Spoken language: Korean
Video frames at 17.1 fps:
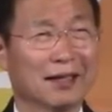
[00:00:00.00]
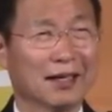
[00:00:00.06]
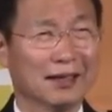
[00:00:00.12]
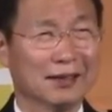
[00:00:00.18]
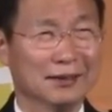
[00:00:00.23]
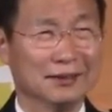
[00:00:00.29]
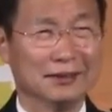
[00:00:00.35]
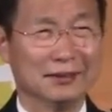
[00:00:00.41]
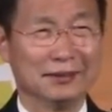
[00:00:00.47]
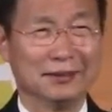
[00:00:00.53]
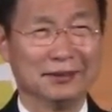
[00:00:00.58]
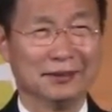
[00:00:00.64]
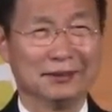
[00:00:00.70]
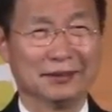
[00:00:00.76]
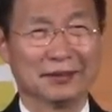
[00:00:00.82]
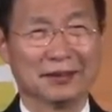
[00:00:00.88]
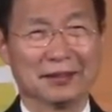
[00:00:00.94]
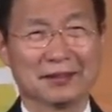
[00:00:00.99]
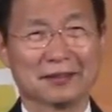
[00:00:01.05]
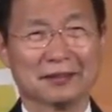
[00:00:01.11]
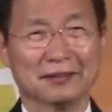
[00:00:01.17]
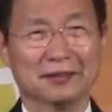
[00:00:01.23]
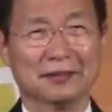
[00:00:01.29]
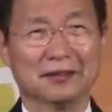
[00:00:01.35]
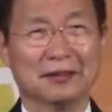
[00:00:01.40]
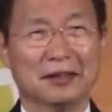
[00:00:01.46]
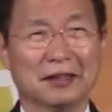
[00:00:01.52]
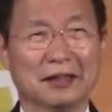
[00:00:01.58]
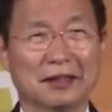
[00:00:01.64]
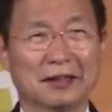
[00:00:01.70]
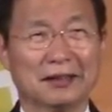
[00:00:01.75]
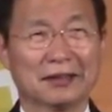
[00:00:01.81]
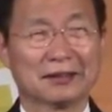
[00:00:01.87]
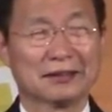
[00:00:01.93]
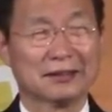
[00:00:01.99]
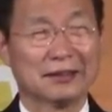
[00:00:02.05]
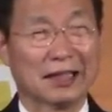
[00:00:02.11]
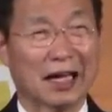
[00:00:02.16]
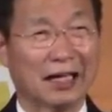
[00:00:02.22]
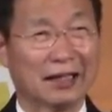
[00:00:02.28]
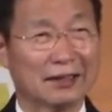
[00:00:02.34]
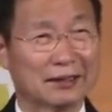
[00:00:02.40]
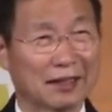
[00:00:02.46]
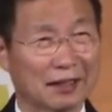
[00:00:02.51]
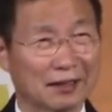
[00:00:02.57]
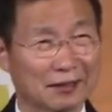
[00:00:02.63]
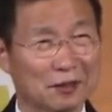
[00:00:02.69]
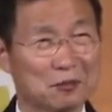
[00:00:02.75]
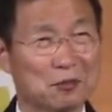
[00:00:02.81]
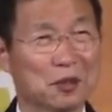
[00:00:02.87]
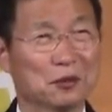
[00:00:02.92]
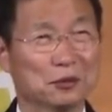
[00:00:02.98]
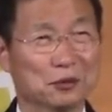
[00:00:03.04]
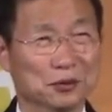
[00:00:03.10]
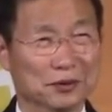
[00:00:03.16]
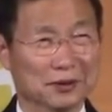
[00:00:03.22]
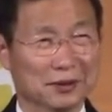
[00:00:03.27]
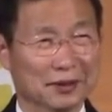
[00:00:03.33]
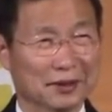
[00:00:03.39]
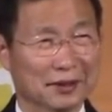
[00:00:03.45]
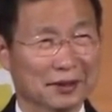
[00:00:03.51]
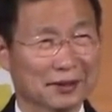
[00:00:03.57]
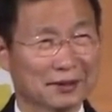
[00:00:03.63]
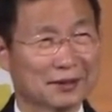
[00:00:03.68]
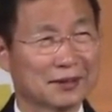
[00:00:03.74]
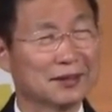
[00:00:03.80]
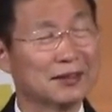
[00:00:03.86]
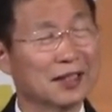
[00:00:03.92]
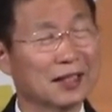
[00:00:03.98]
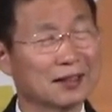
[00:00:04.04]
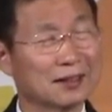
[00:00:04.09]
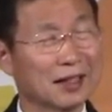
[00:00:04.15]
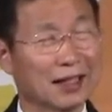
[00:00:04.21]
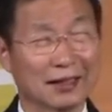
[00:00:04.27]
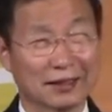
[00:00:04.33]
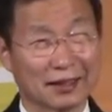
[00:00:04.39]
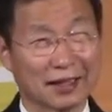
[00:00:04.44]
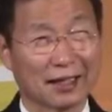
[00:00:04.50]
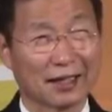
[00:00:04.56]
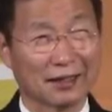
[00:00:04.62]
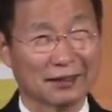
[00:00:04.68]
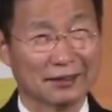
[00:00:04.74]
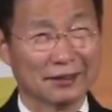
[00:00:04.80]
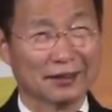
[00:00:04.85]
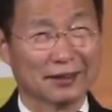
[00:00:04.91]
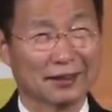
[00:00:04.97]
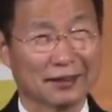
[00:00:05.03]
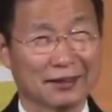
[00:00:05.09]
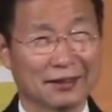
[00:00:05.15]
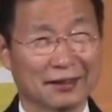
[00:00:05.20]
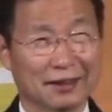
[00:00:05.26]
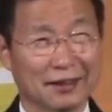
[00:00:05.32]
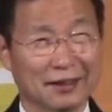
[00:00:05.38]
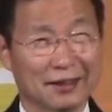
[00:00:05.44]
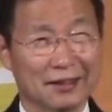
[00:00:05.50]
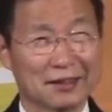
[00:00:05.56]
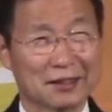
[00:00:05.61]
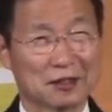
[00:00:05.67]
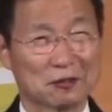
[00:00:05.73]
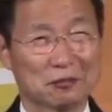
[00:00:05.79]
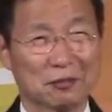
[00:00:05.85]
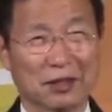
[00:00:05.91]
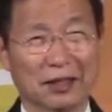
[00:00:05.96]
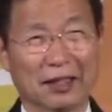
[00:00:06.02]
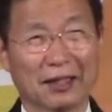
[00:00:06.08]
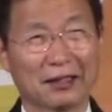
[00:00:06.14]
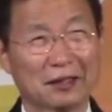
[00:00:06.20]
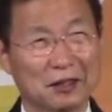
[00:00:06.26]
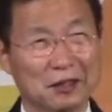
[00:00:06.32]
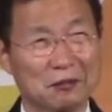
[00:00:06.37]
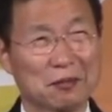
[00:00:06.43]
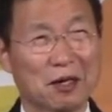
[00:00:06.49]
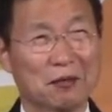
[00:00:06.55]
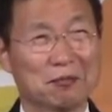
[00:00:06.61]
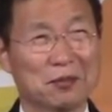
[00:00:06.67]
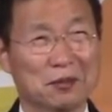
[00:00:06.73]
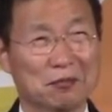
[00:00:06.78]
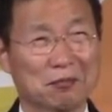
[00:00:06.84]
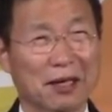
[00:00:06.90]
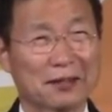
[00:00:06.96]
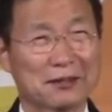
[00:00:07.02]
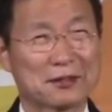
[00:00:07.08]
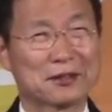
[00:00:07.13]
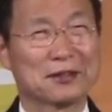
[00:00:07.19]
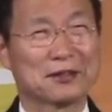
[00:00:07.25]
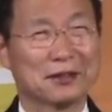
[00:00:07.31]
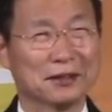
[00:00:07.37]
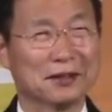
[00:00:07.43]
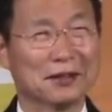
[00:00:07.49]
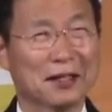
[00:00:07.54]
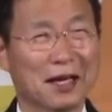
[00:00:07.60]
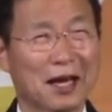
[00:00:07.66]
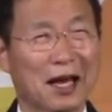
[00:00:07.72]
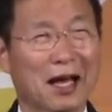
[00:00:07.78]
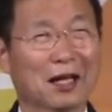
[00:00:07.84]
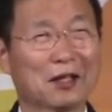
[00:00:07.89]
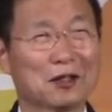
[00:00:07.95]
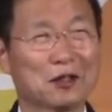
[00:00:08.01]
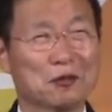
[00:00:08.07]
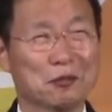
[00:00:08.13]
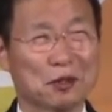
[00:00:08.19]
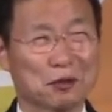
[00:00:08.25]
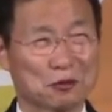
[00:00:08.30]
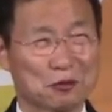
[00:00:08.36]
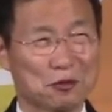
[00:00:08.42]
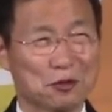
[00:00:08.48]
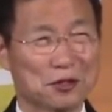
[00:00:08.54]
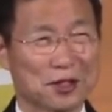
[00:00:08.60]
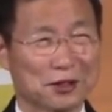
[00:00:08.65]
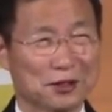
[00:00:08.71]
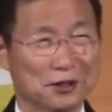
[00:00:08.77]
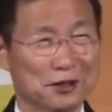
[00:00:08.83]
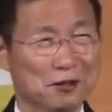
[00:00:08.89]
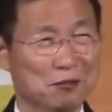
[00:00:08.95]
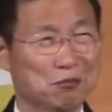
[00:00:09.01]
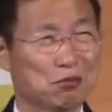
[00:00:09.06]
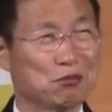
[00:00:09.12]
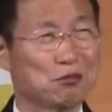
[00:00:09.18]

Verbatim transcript: 아이들이 여기서 그 난타를 배우는데 그냥 난타가 아니라 정말 하나님 앞에 마치 하나님의 군사들이